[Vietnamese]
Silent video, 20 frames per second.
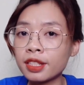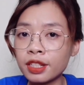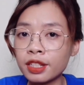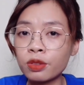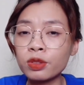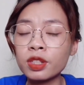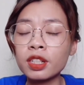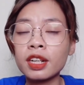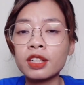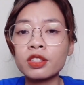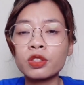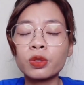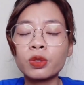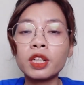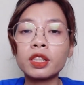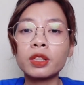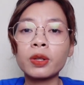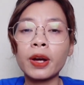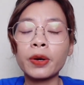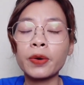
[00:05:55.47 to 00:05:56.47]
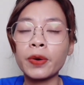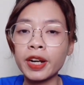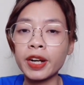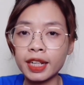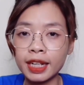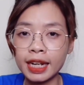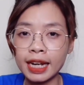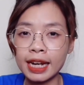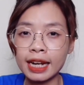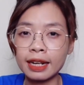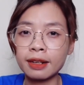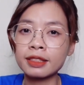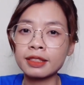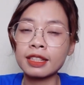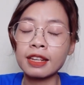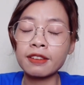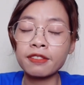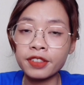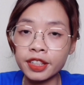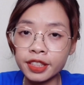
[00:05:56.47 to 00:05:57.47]
chỉ cũng như là số điện thoại của ngân hàng
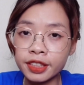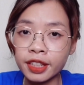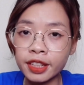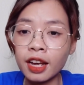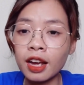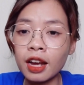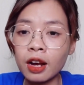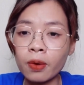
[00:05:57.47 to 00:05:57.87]
Seven